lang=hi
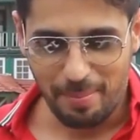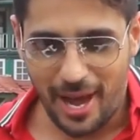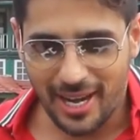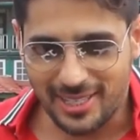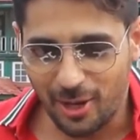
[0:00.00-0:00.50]

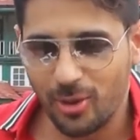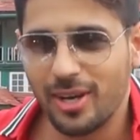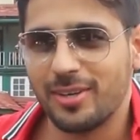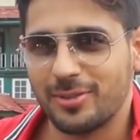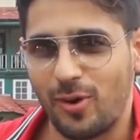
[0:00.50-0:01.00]
बैक्स
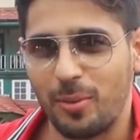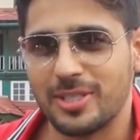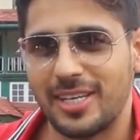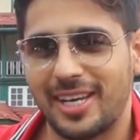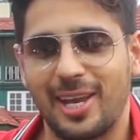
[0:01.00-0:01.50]
खेलूंगा
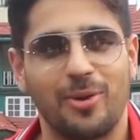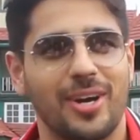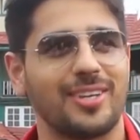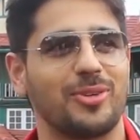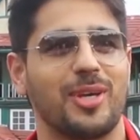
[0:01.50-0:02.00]
फॉरवर्ड्स नहीं
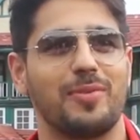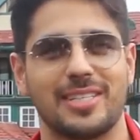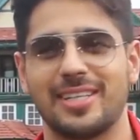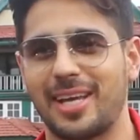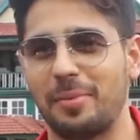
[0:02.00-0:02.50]
खेलूंगा क्योंकि
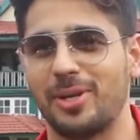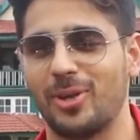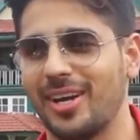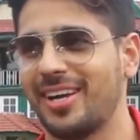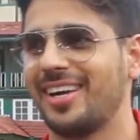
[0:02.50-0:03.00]
वजन कम है
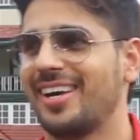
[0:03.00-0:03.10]
थोड़ा